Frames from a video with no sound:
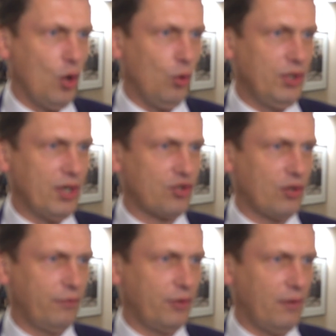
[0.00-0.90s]

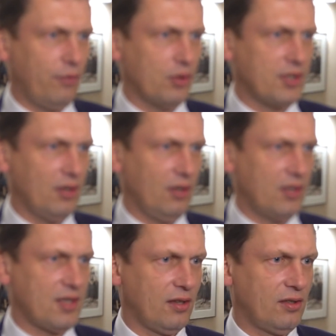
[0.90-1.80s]
Unterschriften der
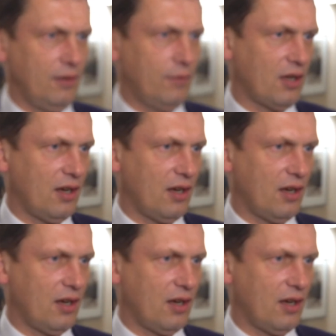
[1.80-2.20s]
Volksinitiative